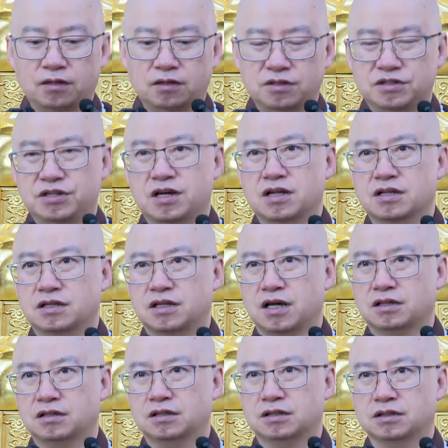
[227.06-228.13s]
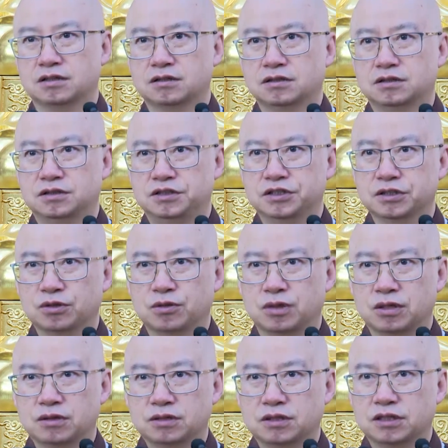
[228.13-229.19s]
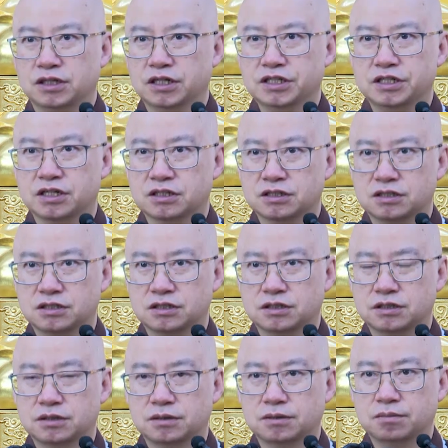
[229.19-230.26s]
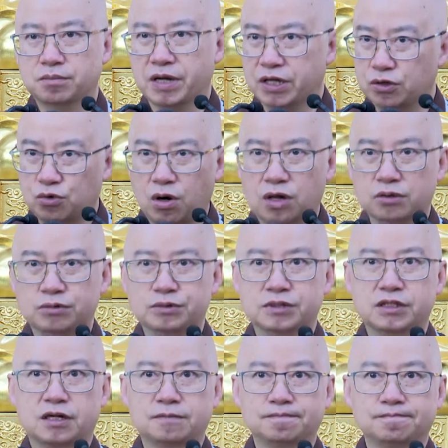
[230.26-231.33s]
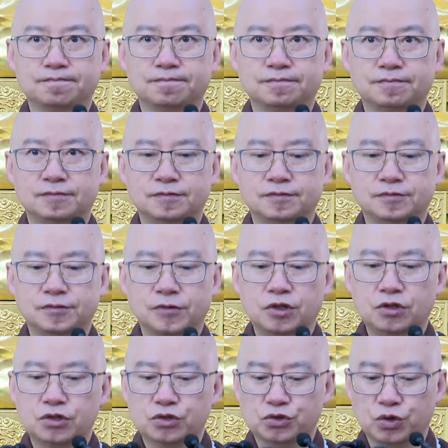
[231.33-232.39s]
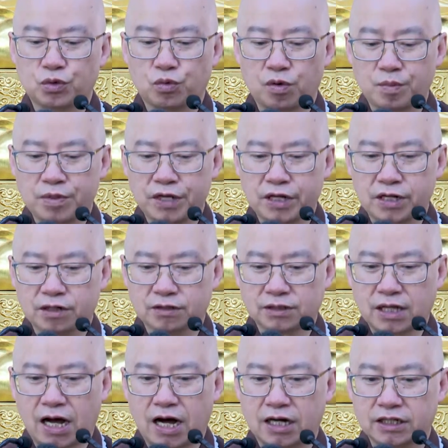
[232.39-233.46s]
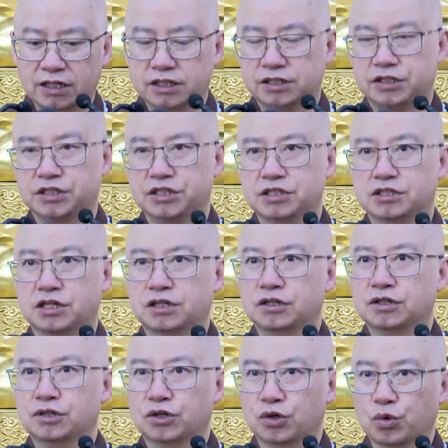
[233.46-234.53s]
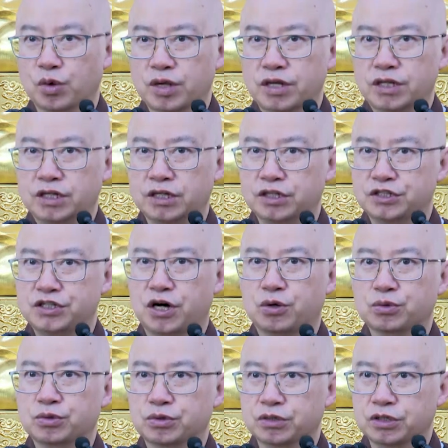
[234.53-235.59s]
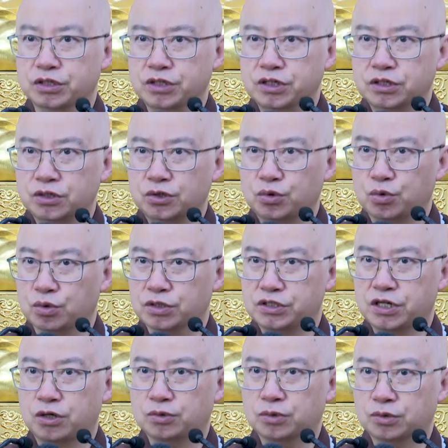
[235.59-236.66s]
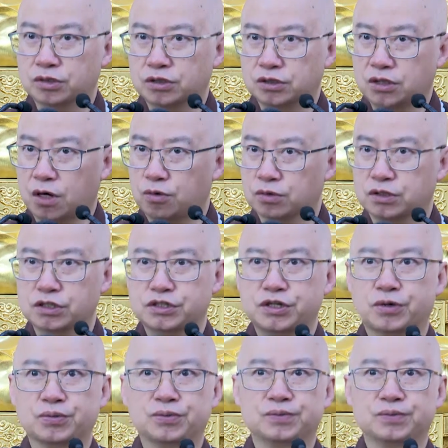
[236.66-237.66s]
现在这个情况可以讲是每况愈下，所以我们一定要大力的提倡。伦理教育、英国教育、道德教育。